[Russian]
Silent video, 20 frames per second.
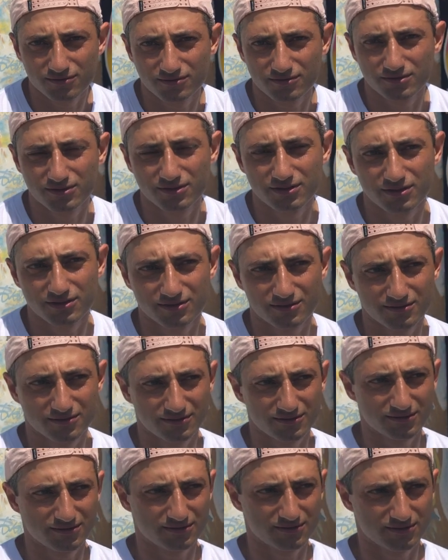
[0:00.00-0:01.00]

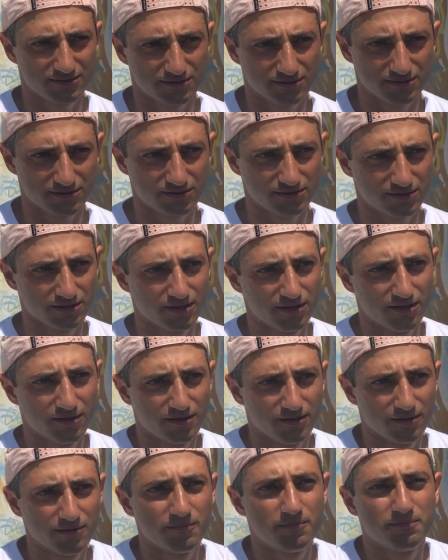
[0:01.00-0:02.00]
Тренировки по вейку.
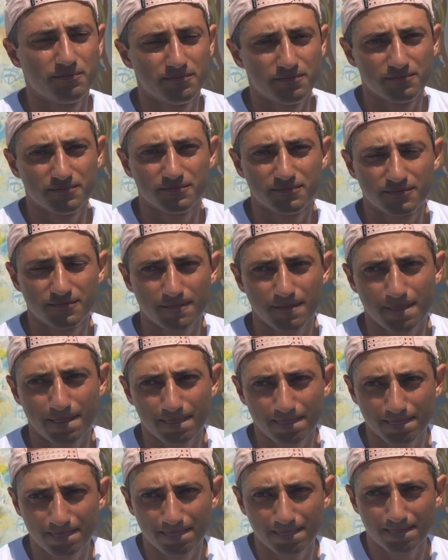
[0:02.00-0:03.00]
Я знаю, что ты
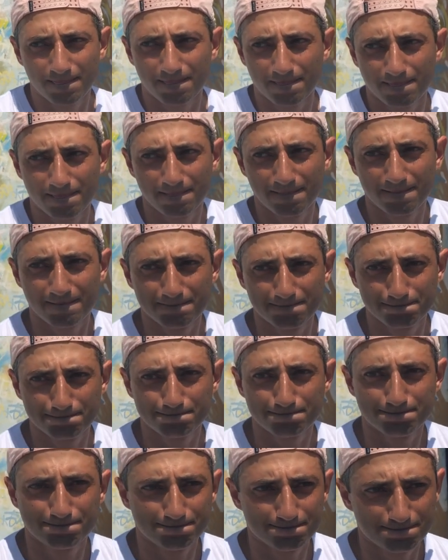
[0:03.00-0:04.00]
про райдер. Расскажи
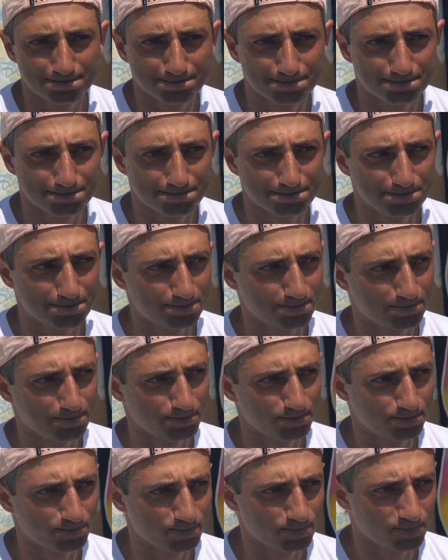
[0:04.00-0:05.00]
о своих
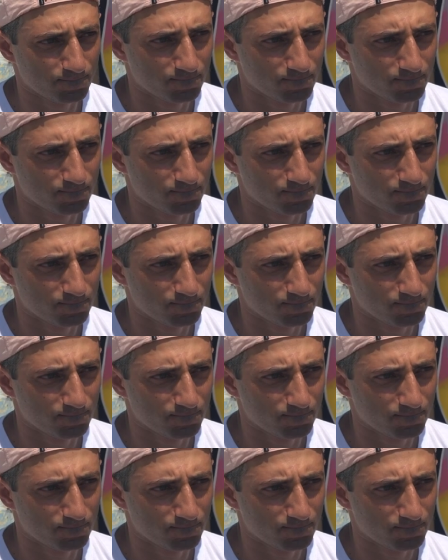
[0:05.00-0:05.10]
достижениях.